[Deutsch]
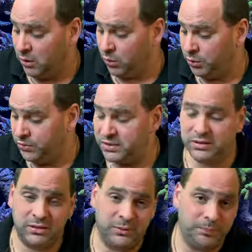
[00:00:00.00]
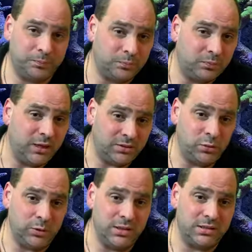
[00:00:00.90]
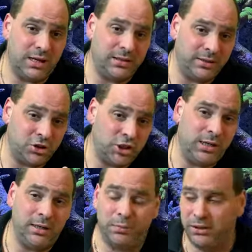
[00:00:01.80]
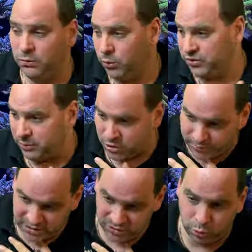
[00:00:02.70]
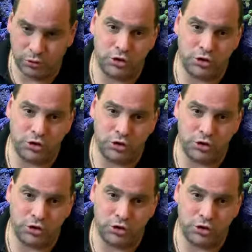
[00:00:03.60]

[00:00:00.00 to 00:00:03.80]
Und ähm, natürlich an einer Stelle einbringen, wo es dementsprechend gut